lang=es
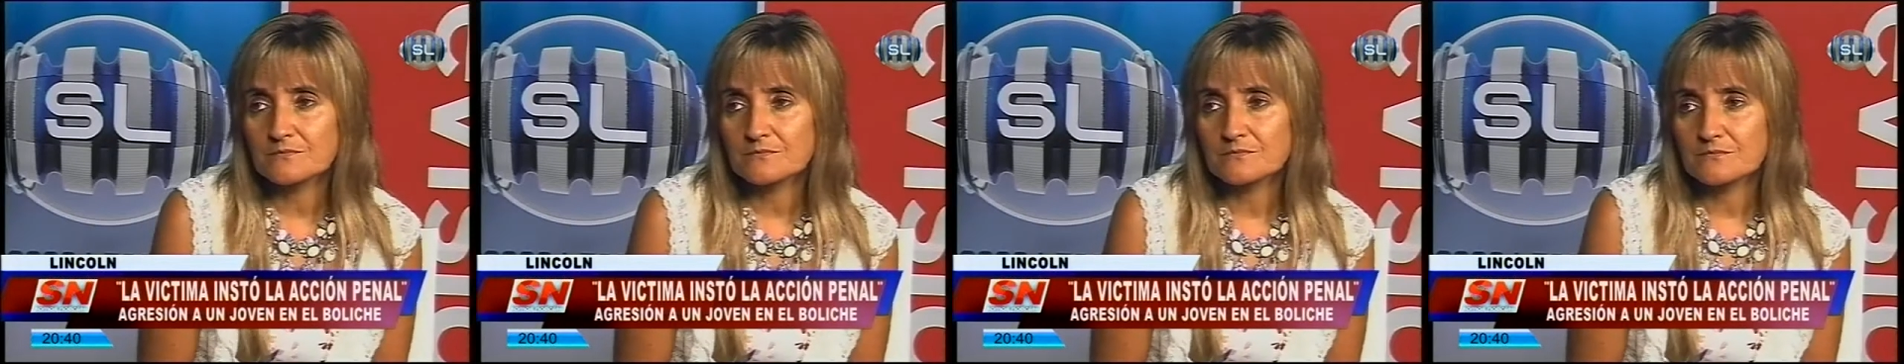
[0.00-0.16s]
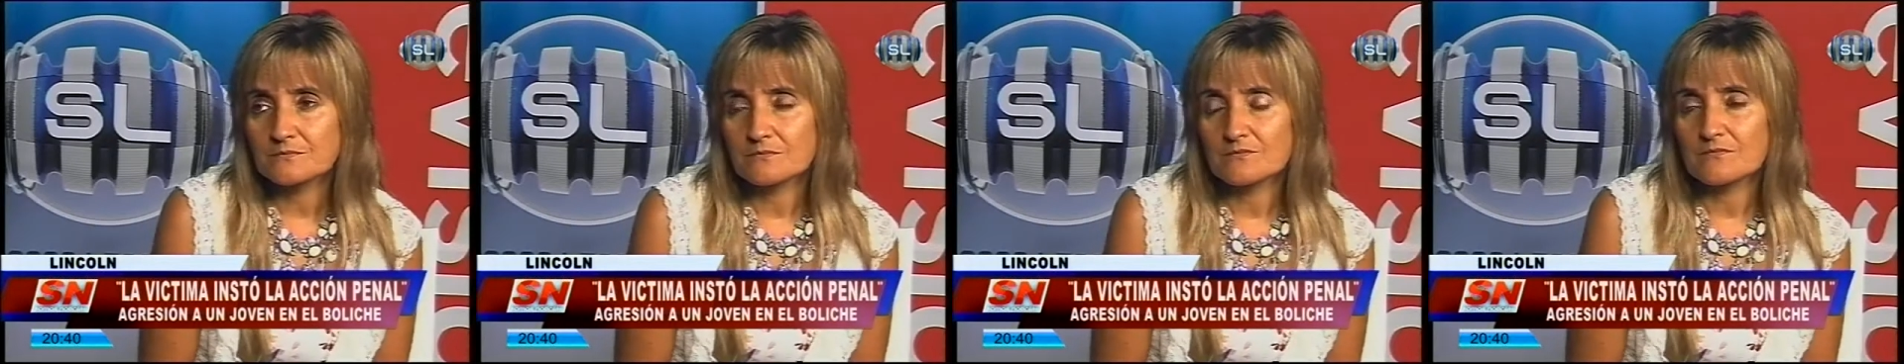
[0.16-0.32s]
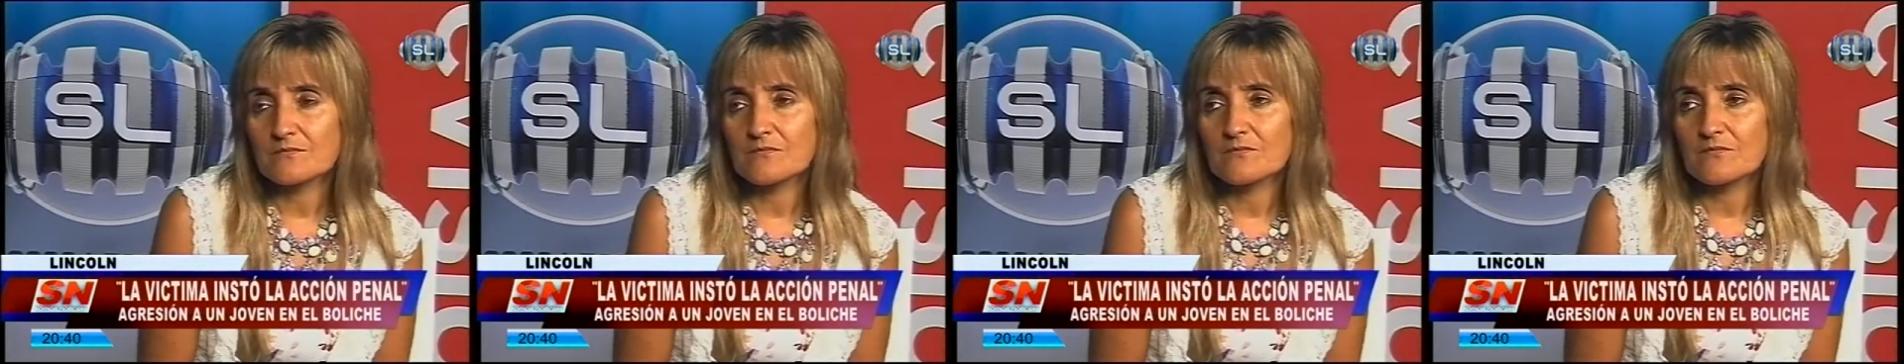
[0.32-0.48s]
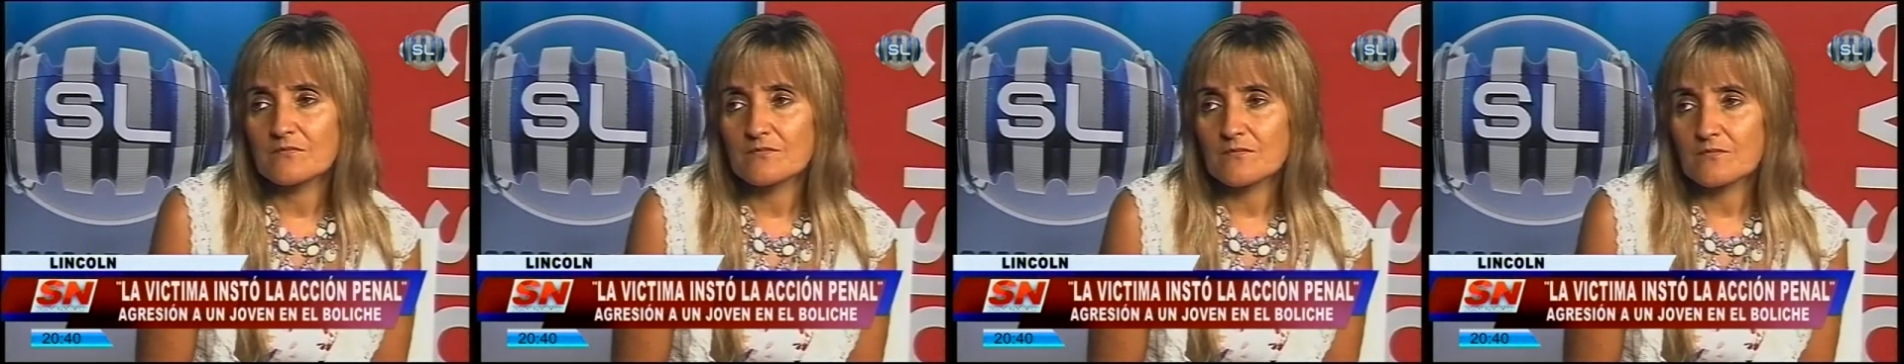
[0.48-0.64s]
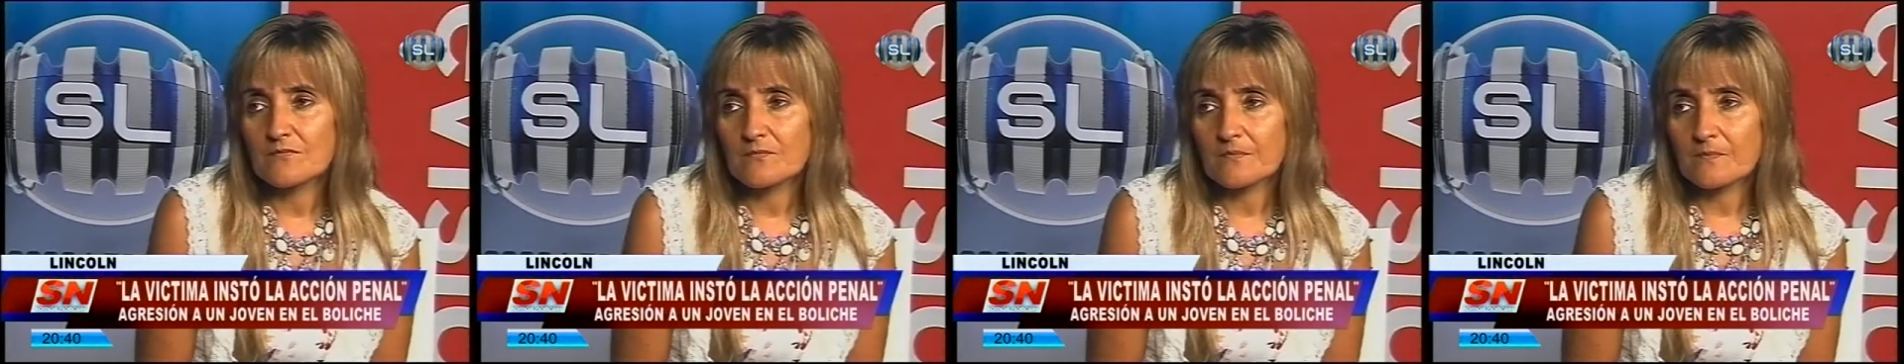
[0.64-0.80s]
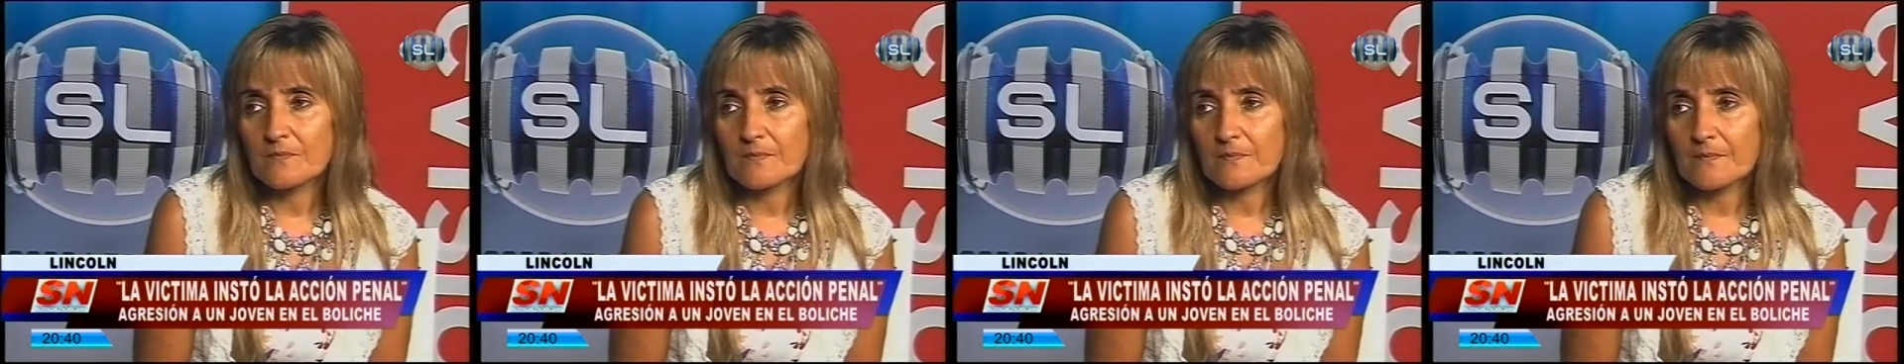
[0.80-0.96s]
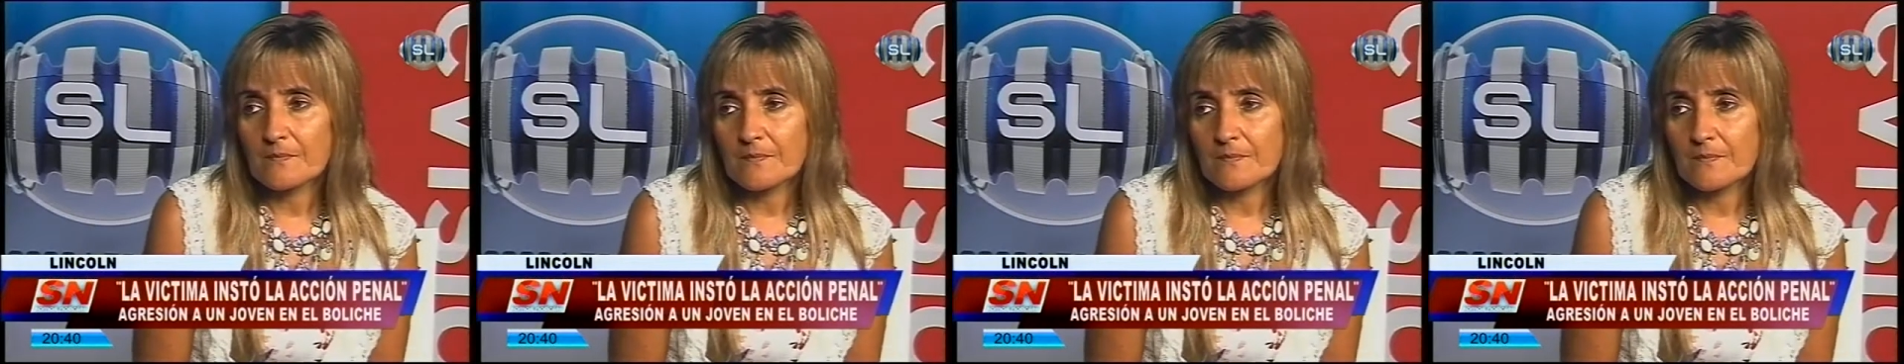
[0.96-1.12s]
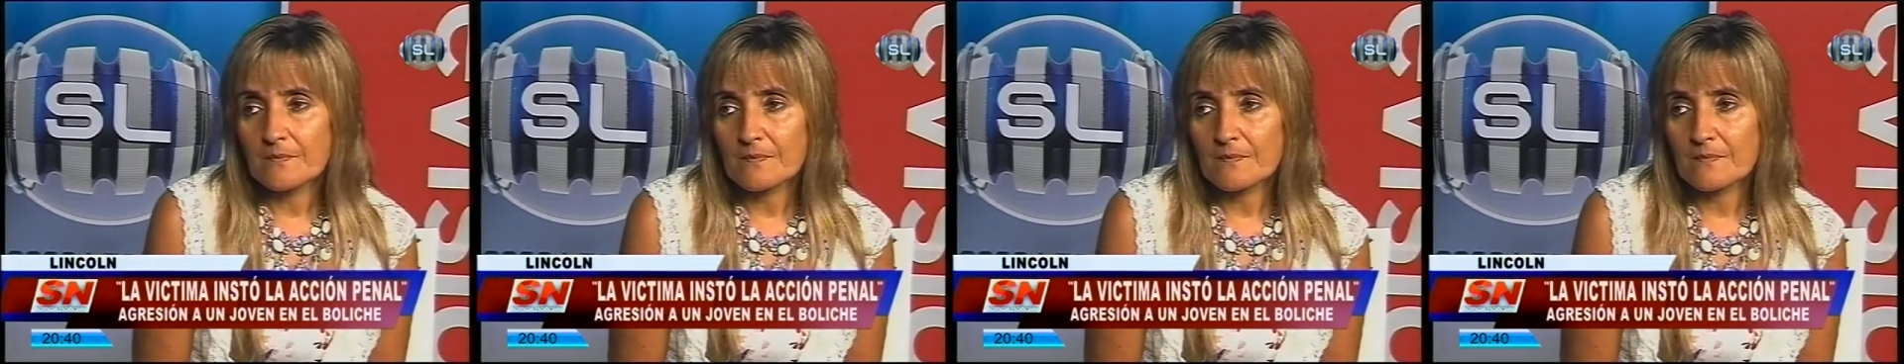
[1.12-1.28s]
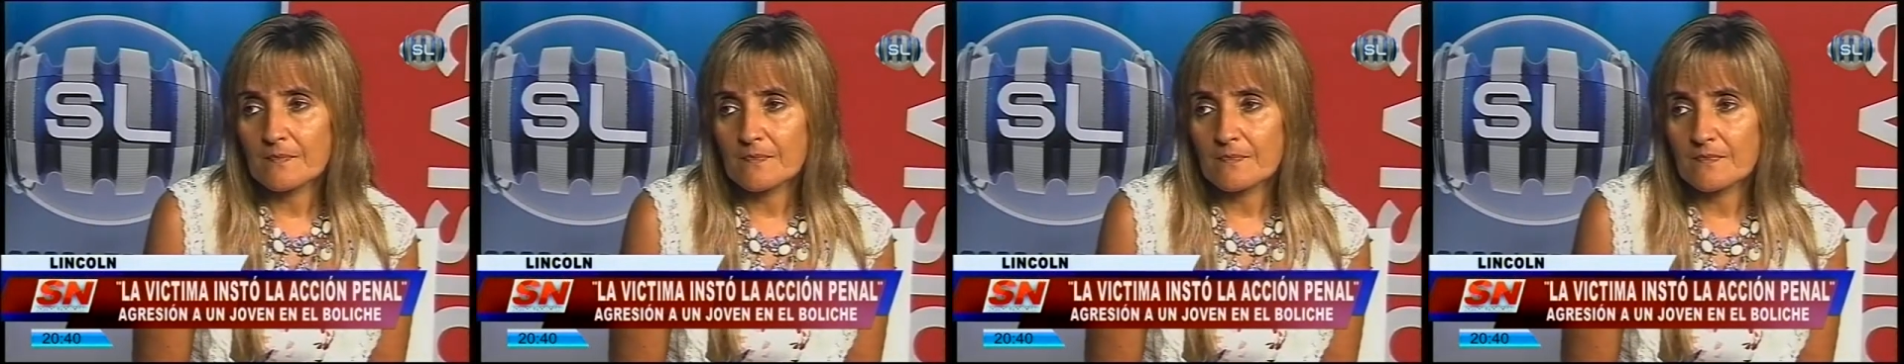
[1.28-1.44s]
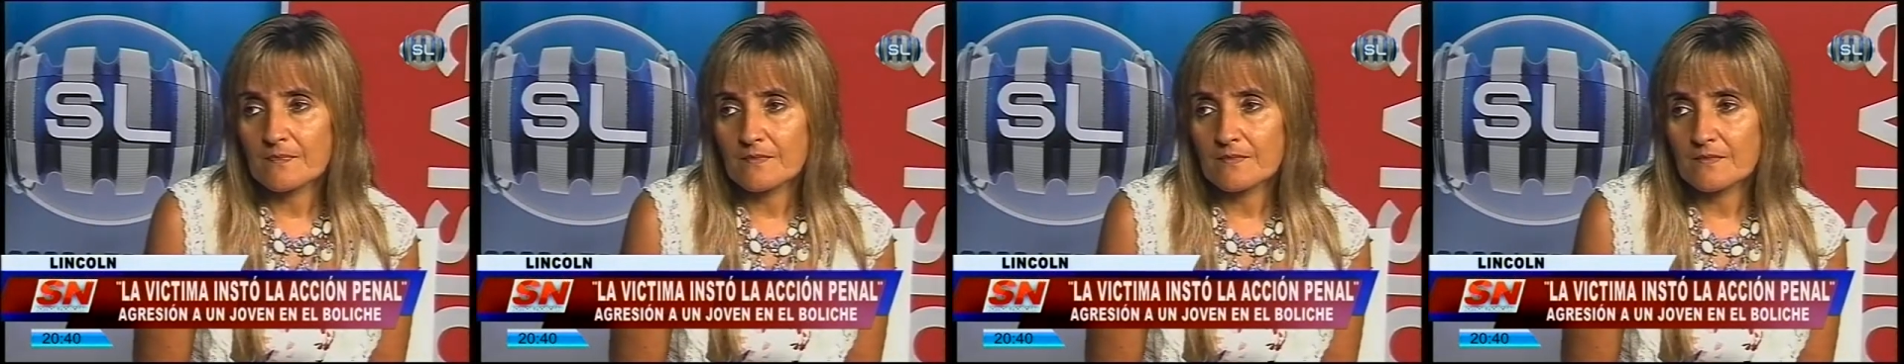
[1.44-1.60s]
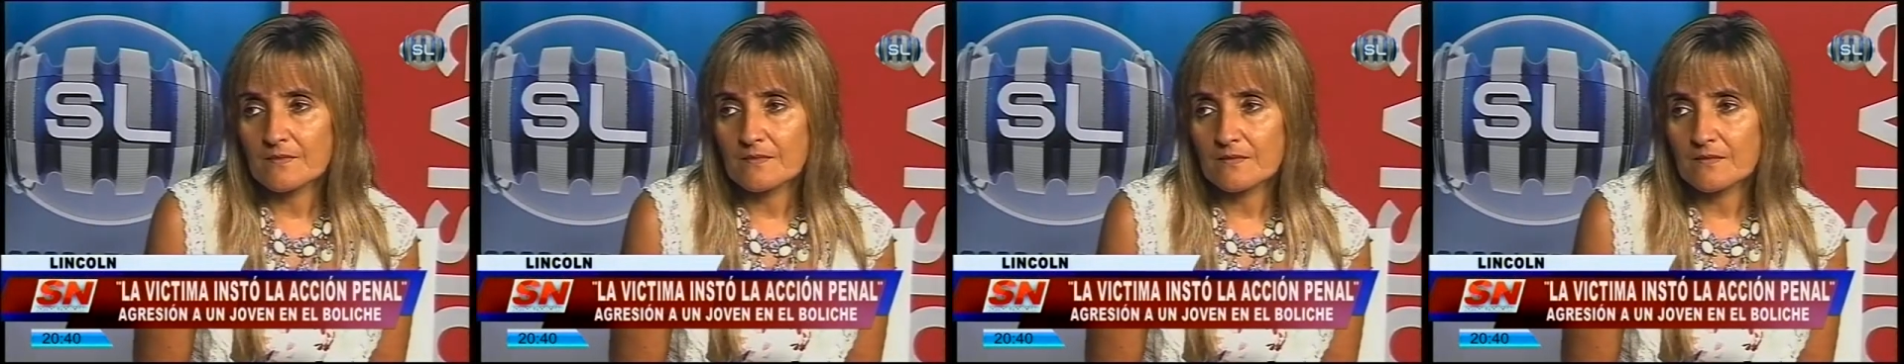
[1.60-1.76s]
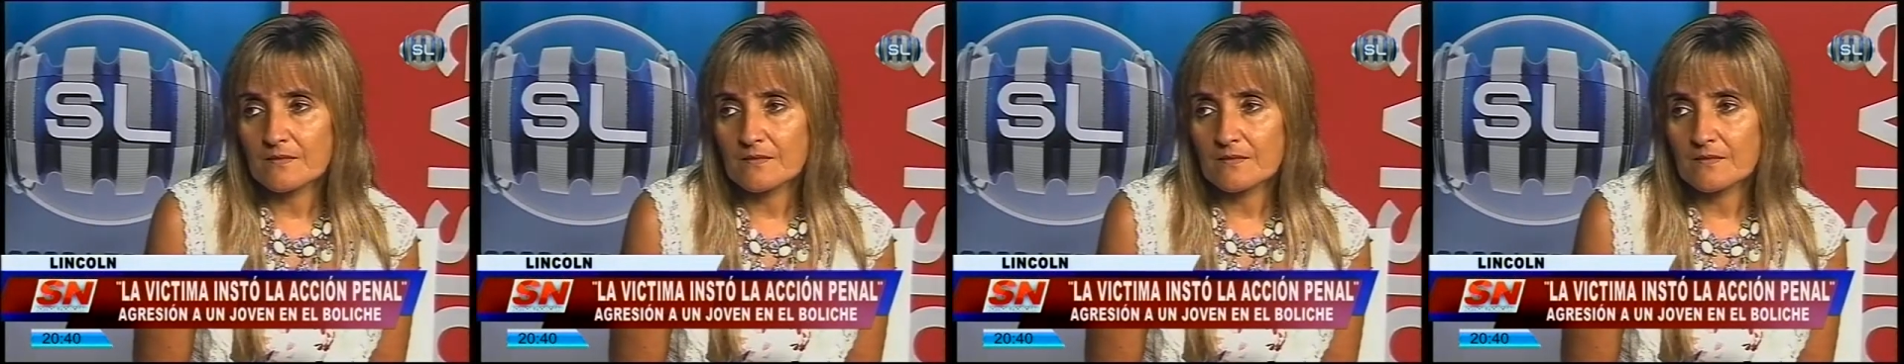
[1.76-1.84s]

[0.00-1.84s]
del denunciante